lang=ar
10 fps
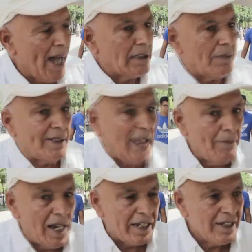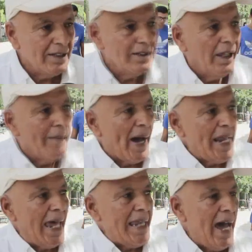عندك ما تعمل لي
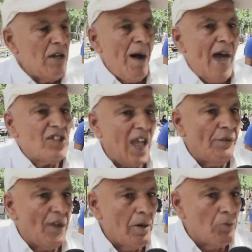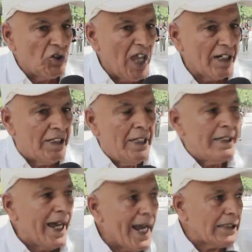معناها لانه ما عادش خايفه من المدير
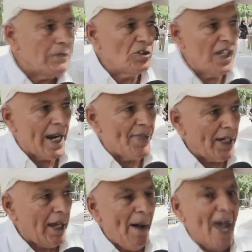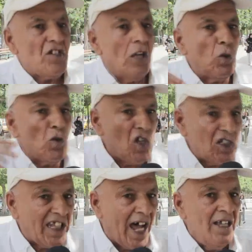لخاطر المدير هذاك ما عادش عنده
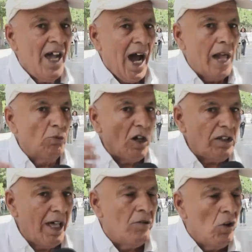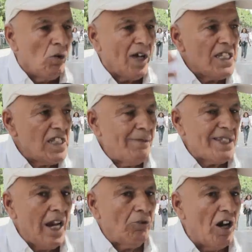سلطه على الموظف ورئيس
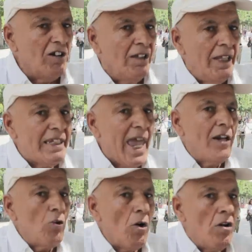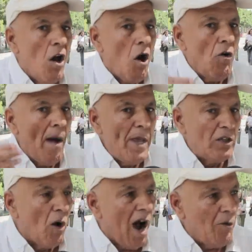المصلحه وكل لانه هو
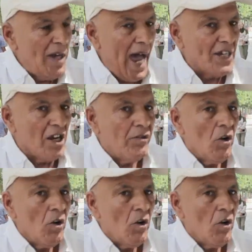بيدو اول حاجه